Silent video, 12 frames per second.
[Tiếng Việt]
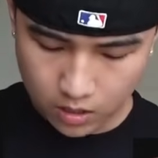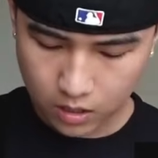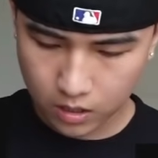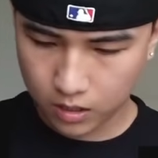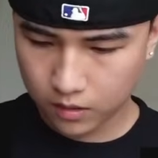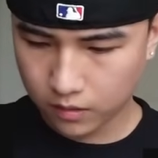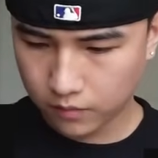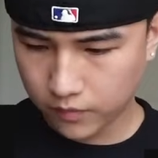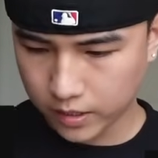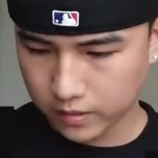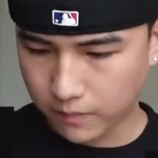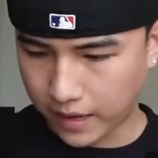uh,
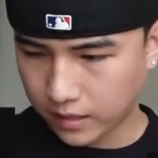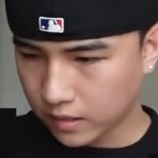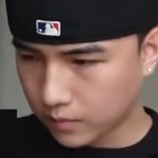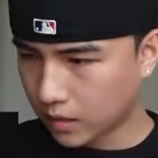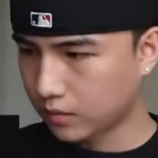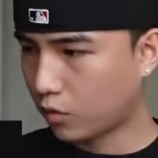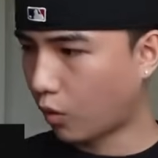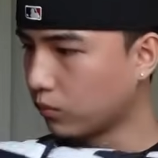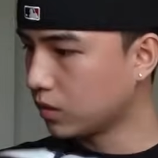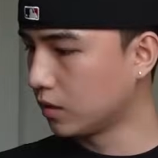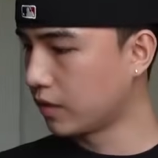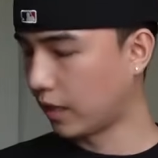vì bản thân mình
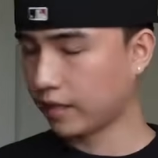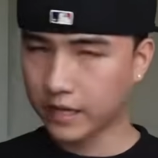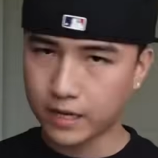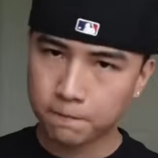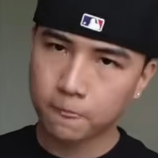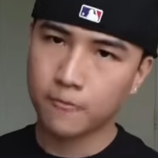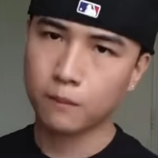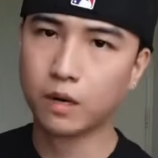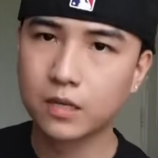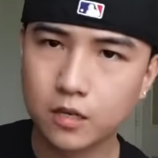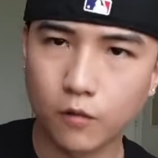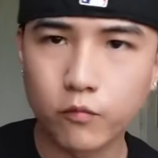cũng thừa nhận nha
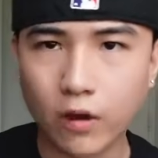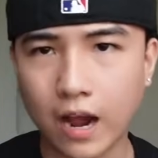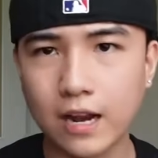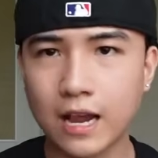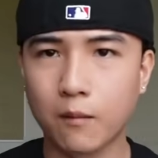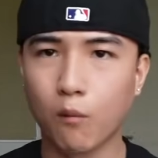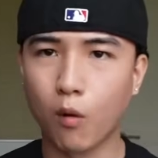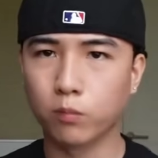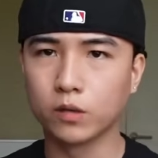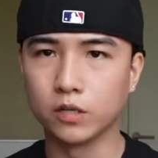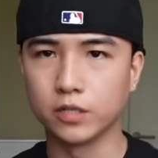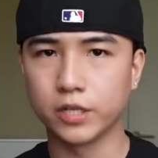mình không phải là
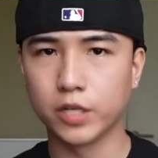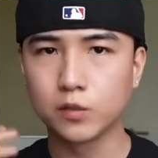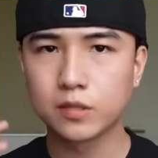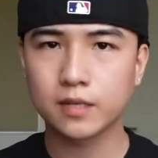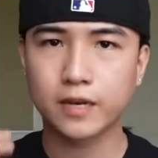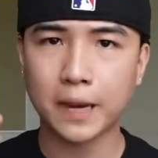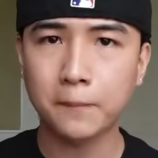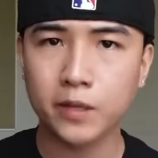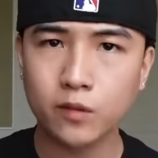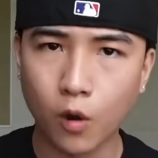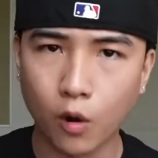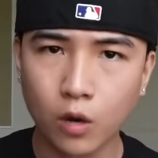một người yêu thích
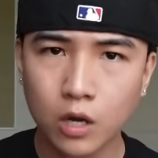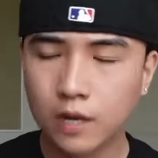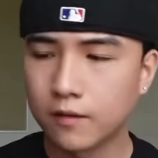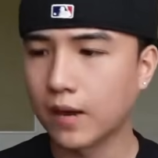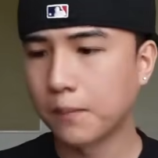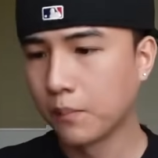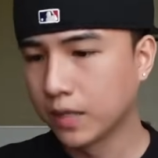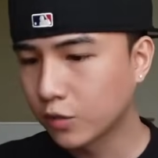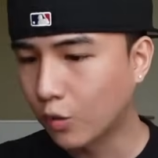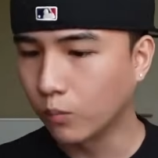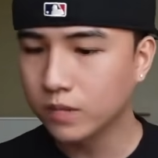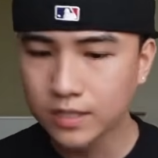capital và mình
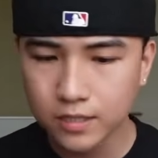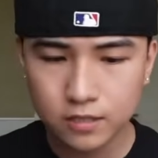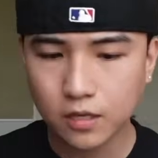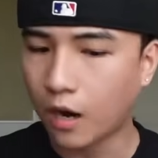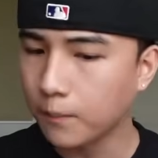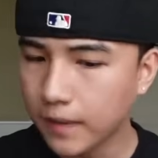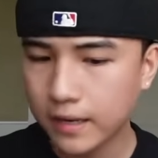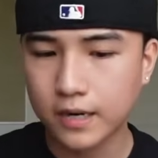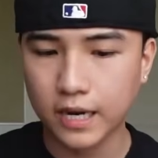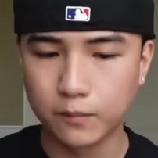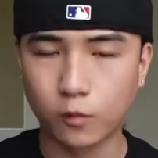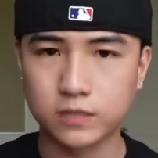cũng chưa có bất
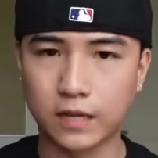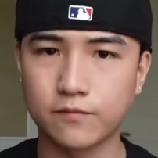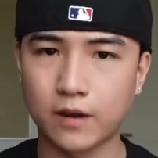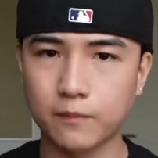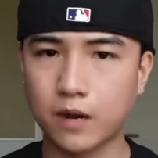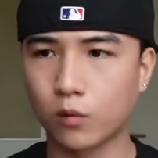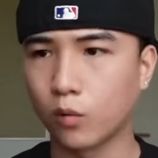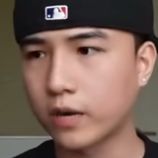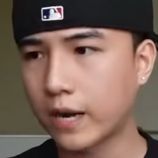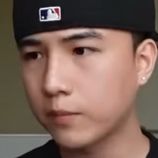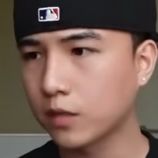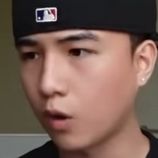kỳ một sản phẩm nào của
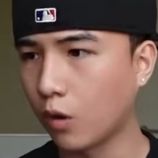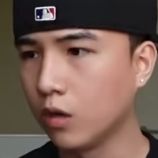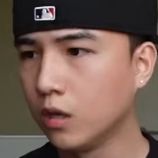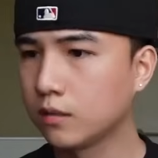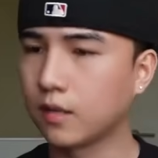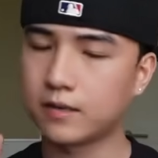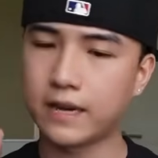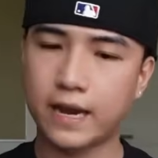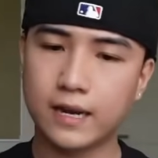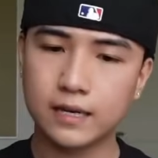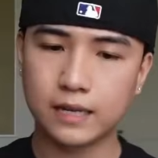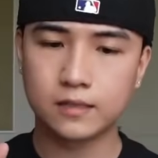capital thực
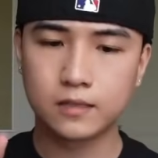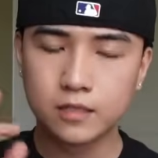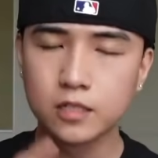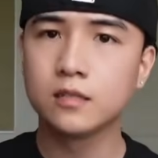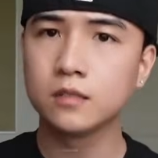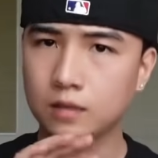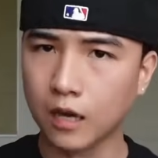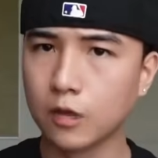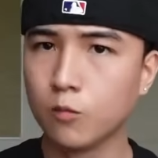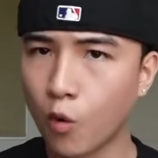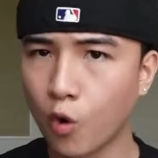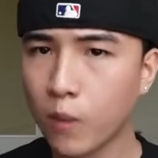ra là chưa
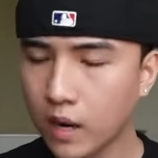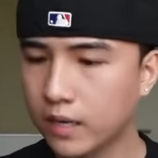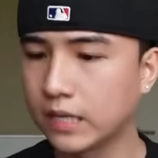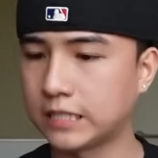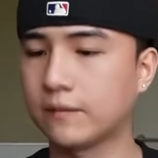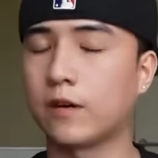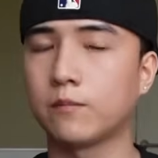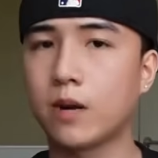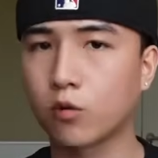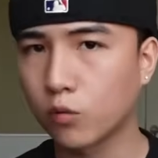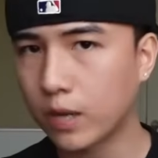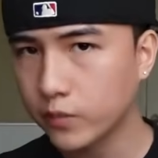từng mua bất kỳ sản phẩm
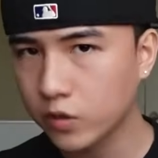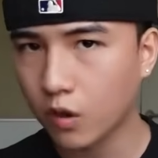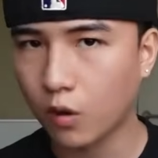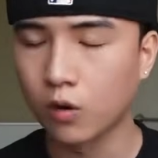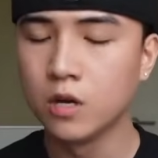nào của capital